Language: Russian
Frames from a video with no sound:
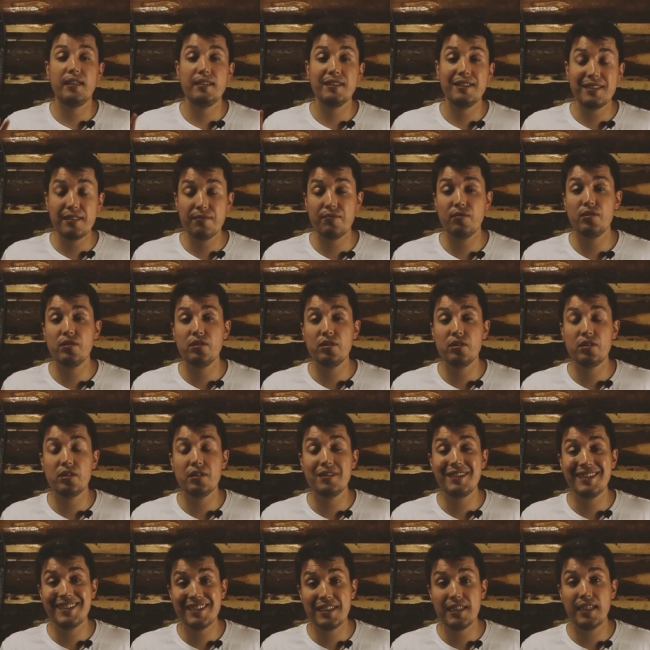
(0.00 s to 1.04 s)
на
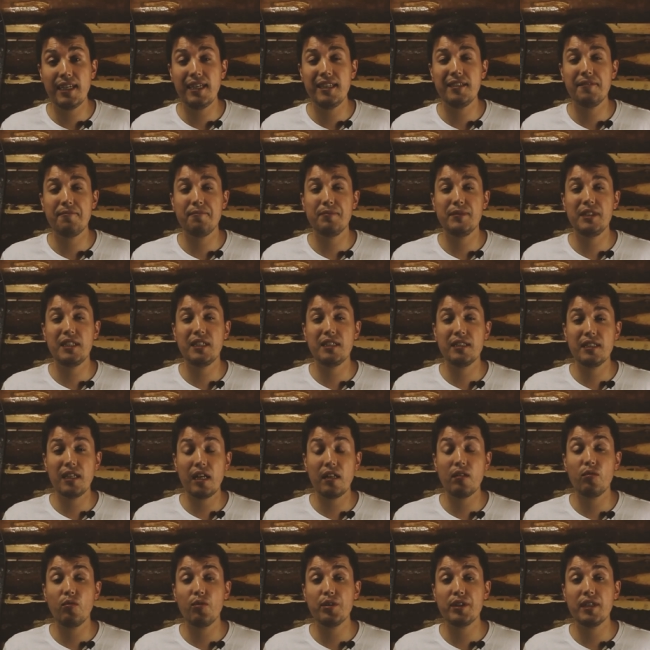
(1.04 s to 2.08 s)
сегодняшний день
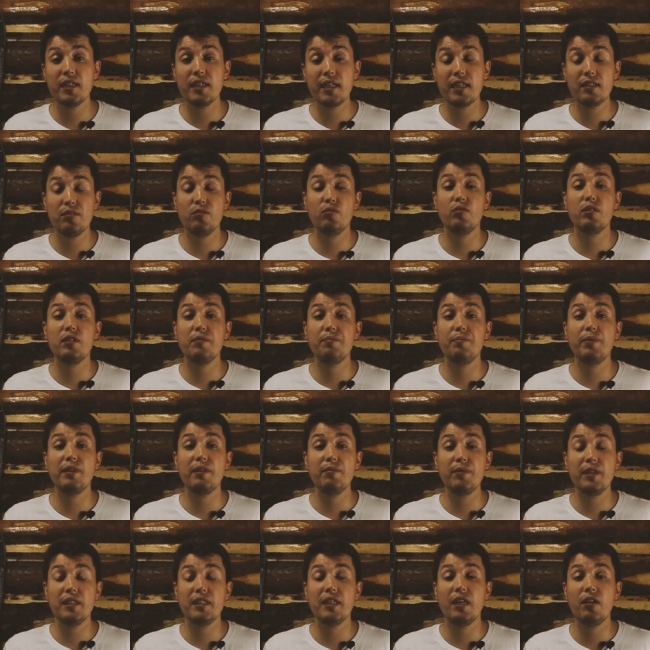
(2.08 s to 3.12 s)
технологии, которые
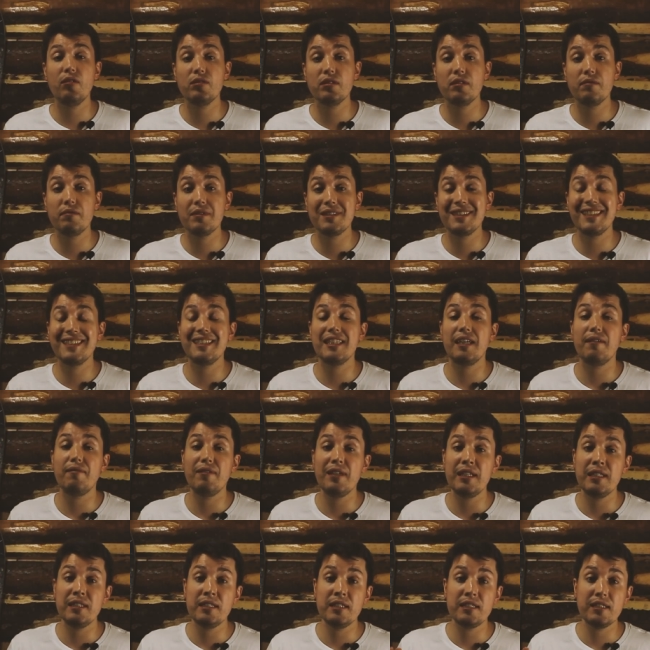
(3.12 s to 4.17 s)
применяются в
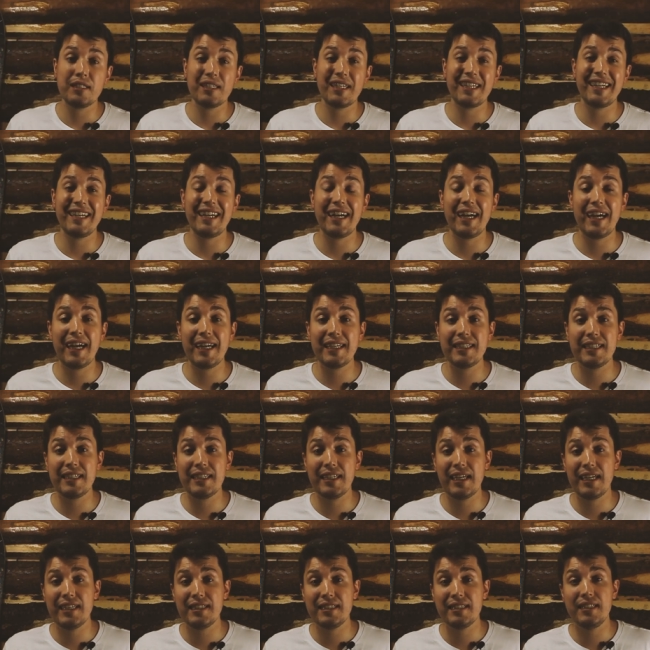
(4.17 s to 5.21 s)
изготовлении
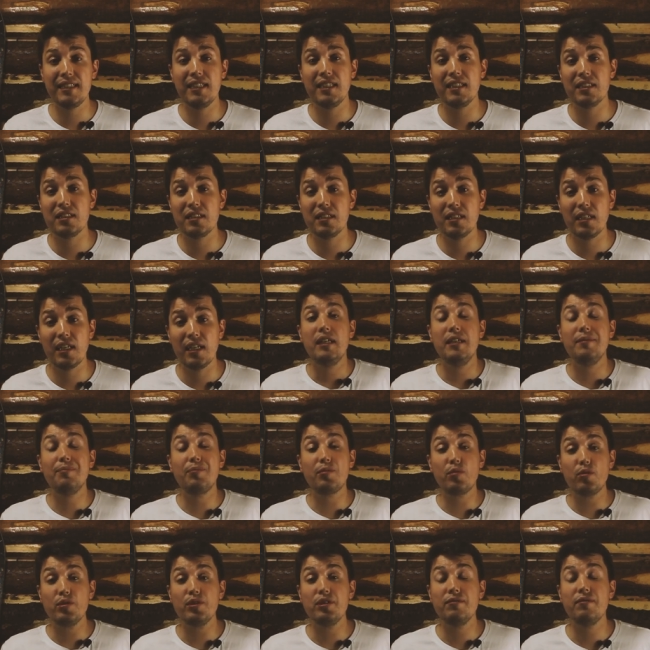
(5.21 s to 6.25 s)
тканей, одежды и
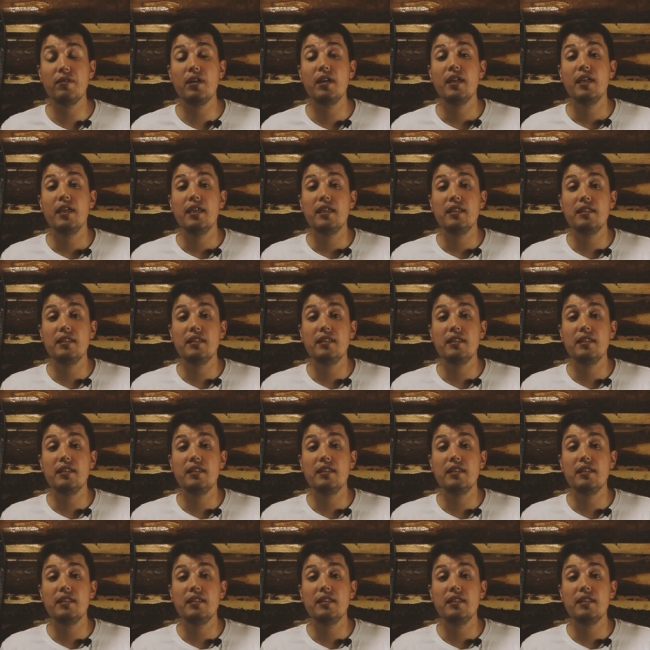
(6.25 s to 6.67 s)
прочего,